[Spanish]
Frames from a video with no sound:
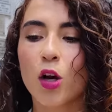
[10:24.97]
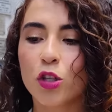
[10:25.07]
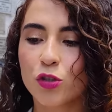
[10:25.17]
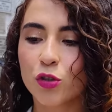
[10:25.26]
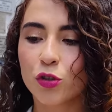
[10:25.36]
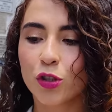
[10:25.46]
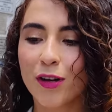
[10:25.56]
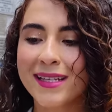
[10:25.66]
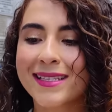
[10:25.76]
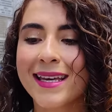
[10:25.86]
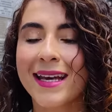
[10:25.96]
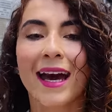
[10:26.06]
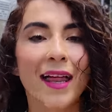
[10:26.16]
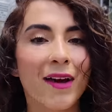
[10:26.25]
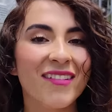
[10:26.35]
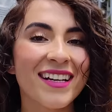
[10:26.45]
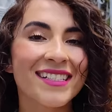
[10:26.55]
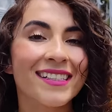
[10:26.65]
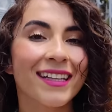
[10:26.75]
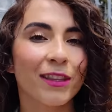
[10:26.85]
constructores y
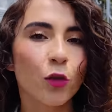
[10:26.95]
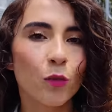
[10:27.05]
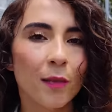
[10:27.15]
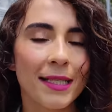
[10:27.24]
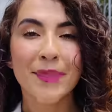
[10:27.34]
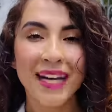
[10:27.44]
cadáveres de tumba.